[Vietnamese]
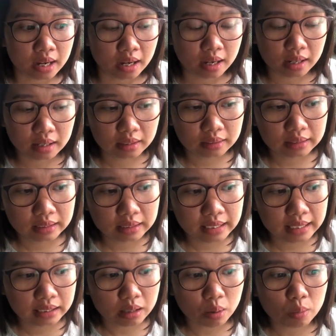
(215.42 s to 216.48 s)
À,
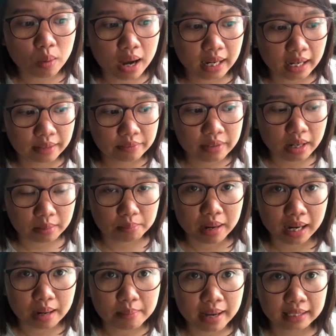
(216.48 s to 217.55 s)
thì thông qua cái việc mà
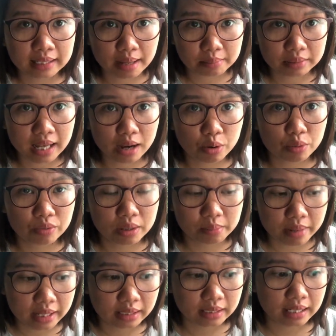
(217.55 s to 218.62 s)
các bạn tham gia cùng với
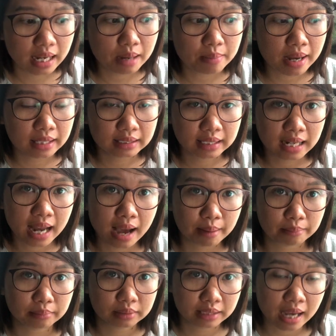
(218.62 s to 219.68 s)
mình thì các bạn sẽ
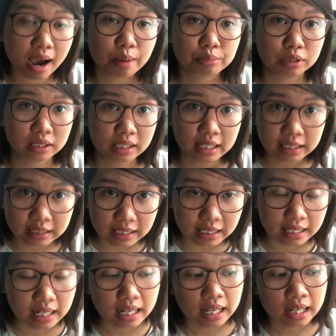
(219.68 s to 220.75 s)
học, sẽ học được những cái gì?
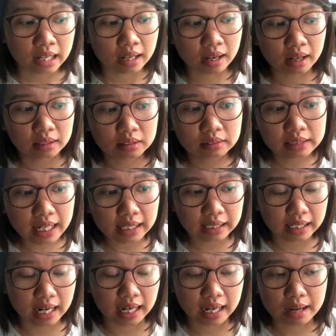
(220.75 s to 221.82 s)
à, Thứ nhất
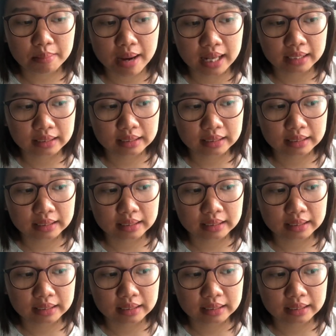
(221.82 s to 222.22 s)
là các bạn